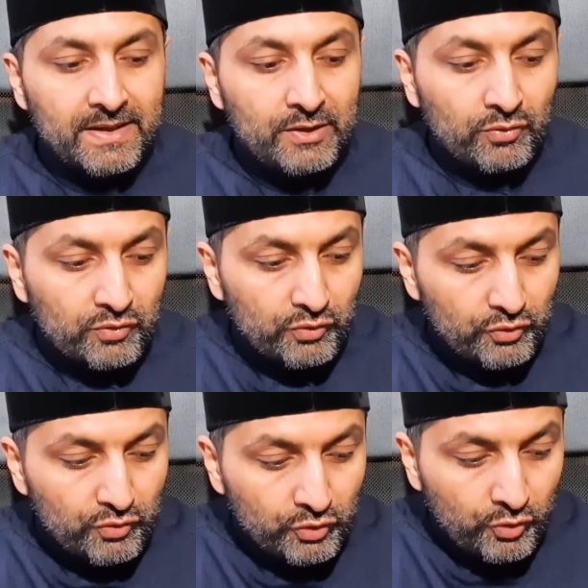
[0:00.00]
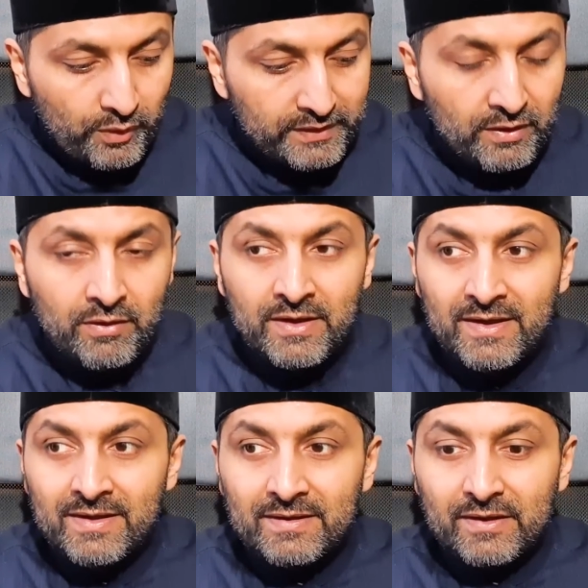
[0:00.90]
Et donc, le, croyant,
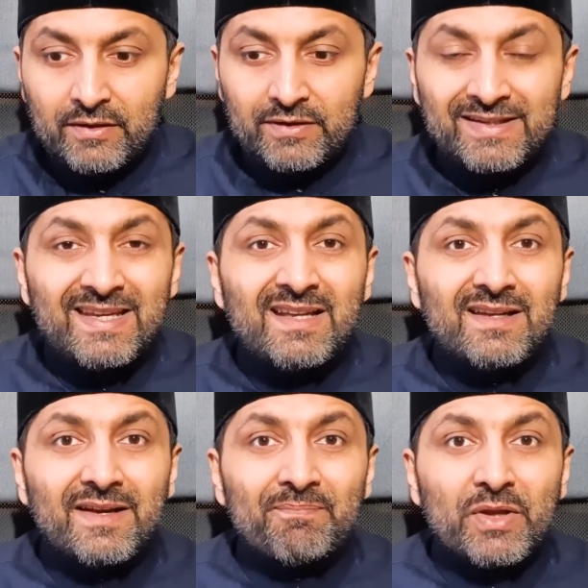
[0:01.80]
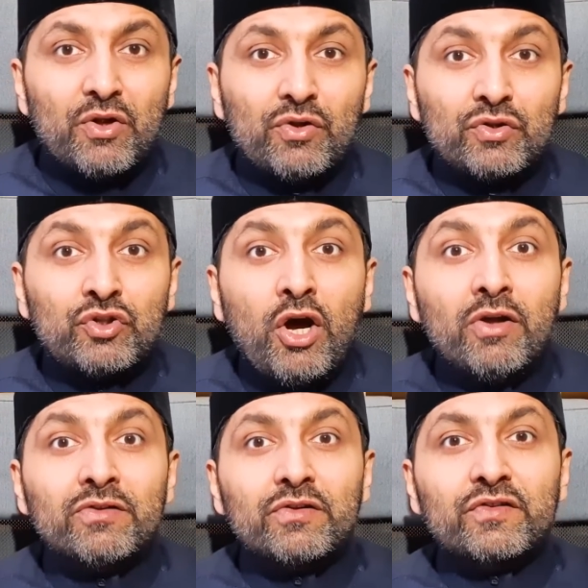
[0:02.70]
euh, qu'il euh,
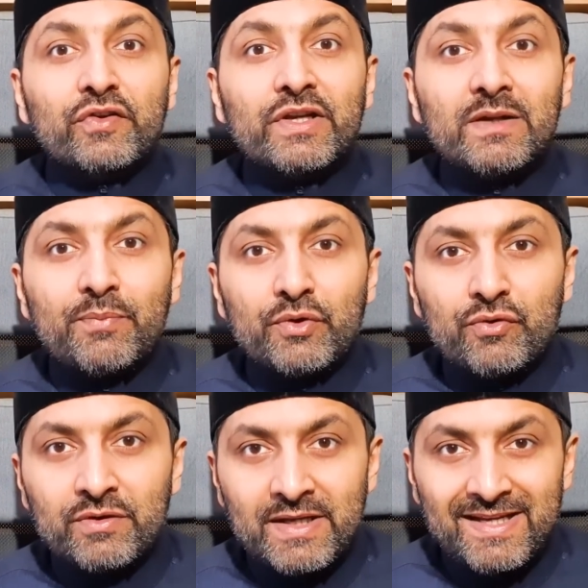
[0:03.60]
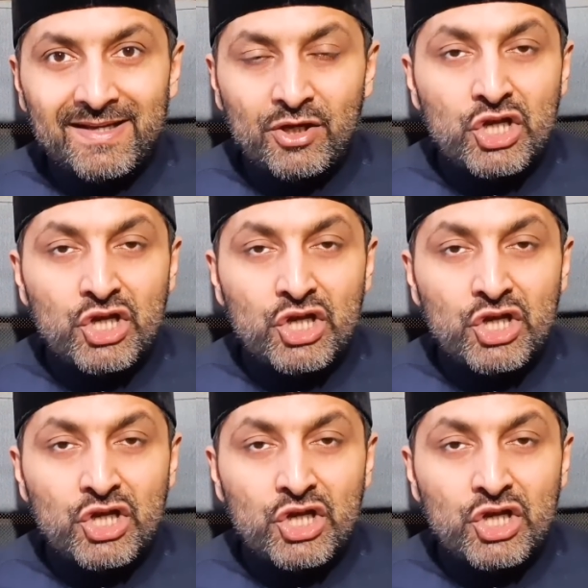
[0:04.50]
donne ce qu'il peut donner,